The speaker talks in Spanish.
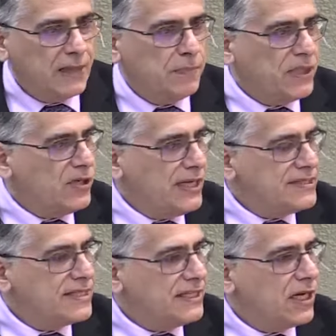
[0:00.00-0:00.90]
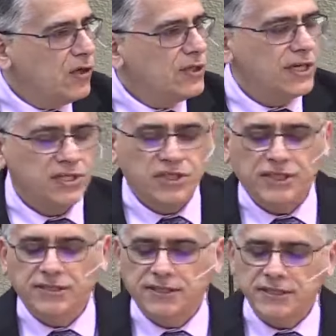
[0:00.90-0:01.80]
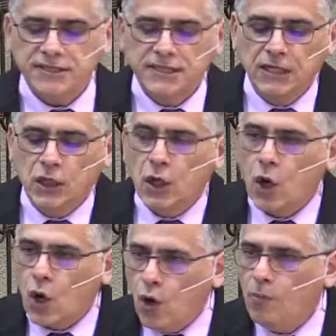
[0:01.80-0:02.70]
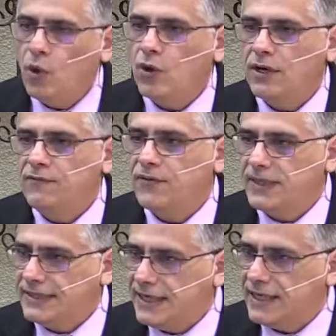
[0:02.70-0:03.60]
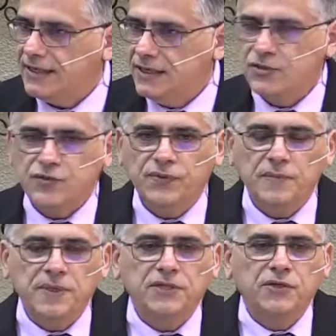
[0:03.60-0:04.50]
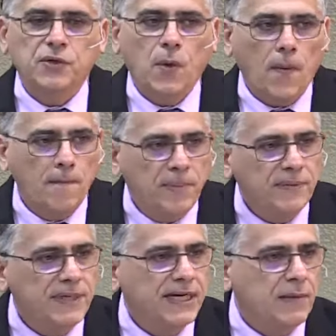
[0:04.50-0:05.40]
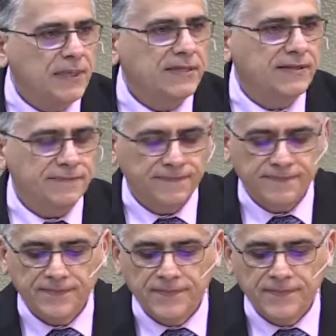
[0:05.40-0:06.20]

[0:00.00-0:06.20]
que Pedro le enseña a los creyentes cómo enfrentar el sufrimiento bíblicamente.